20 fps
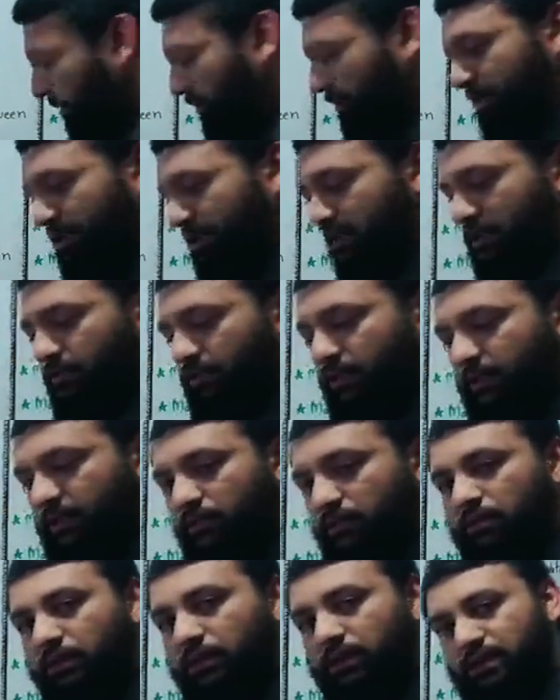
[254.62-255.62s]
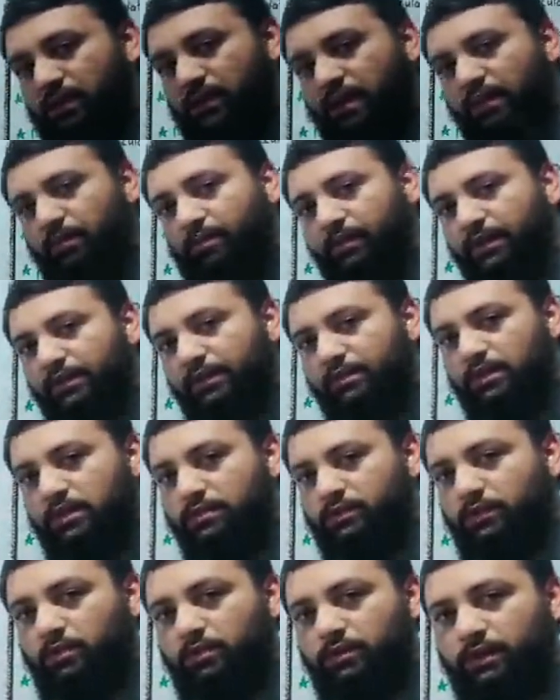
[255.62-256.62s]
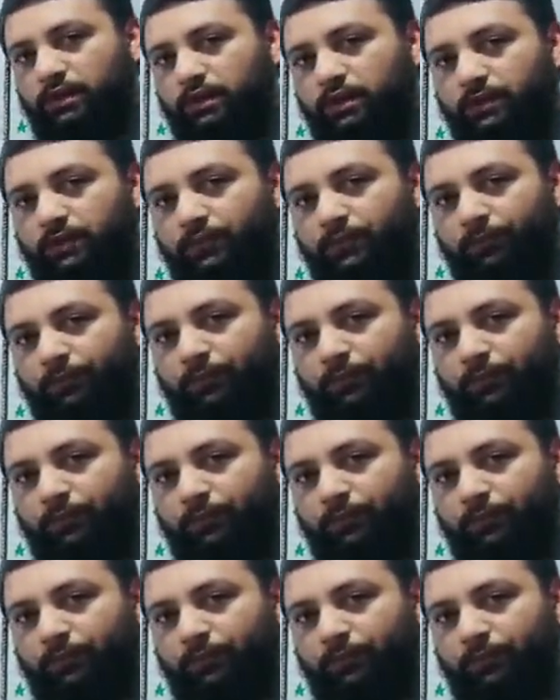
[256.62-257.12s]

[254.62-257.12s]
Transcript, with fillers: में हमने ट्रांसफर किया तो क्या सारा पानी ट्रांसफर हो जाएगा